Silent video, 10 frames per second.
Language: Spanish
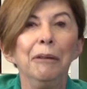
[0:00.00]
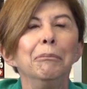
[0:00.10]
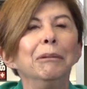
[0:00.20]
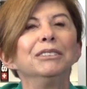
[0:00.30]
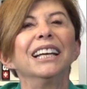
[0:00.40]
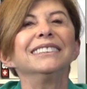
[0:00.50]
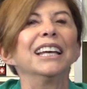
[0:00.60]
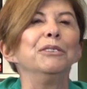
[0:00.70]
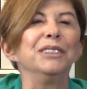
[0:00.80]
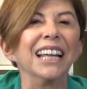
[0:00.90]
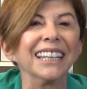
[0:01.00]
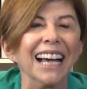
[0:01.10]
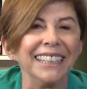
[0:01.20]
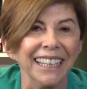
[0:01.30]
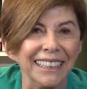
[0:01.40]
Vamos a hacer unas
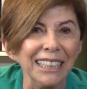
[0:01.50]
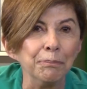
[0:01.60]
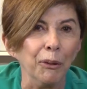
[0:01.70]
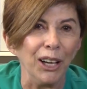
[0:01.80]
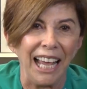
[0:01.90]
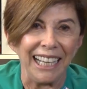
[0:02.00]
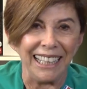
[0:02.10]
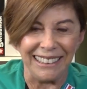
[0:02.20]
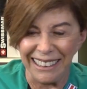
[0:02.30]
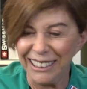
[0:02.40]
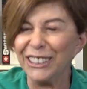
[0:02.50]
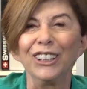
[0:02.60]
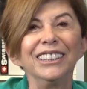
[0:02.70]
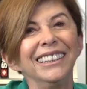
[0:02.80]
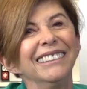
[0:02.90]
galletas polacas.
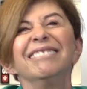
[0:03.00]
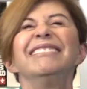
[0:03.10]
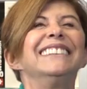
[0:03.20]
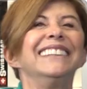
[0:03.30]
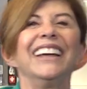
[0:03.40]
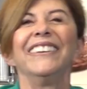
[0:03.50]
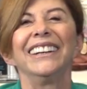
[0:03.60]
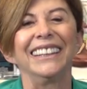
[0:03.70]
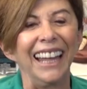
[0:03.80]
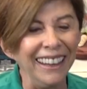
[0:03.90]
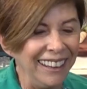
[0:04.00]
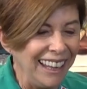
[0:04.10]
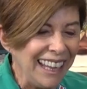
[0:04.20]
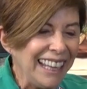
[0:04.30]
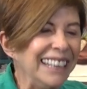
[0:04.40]
Son de verdad
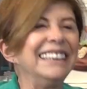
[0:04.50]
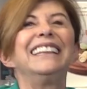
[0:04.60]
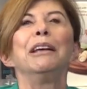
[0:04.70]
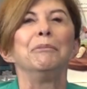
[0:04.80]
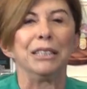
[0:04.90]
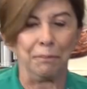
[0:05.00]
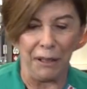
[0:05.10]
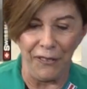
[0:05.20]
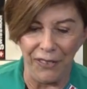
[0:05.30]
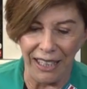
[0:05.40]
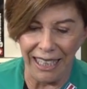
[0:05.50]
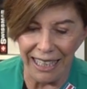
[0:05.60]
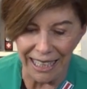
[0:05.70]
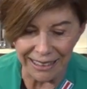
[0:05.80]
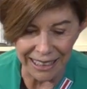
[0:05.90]
de mis
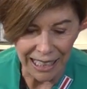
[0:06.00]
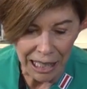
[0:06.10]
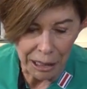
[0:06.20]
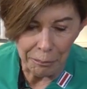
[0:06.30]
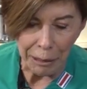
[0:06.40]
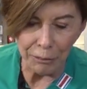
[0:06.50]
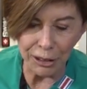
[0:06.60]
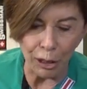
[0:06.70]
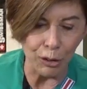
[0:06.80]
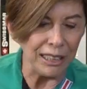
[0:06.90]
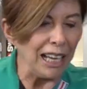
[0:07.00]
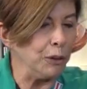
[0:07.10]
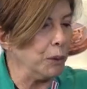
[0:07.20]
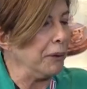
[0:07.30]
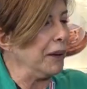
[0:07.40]
preferidas. Vamos a usar
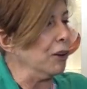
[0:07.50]
nueve